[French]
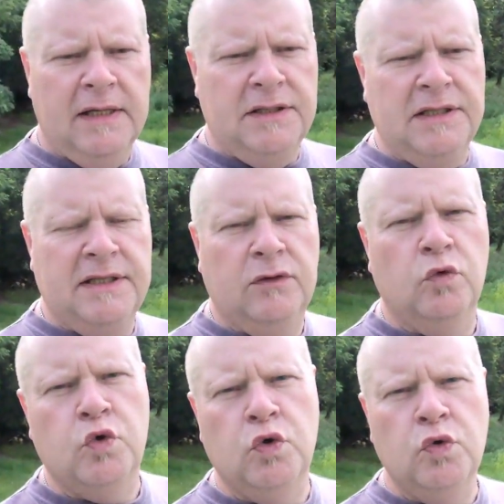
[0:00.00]
si c'est
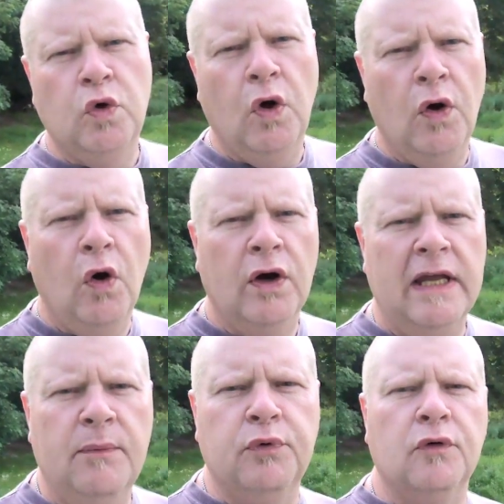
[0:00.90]
toujours
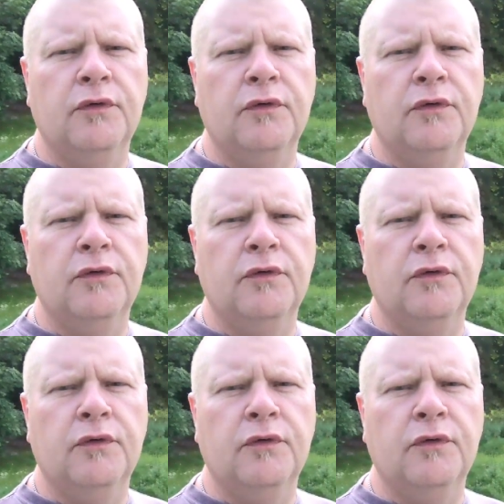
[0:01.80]
ok pour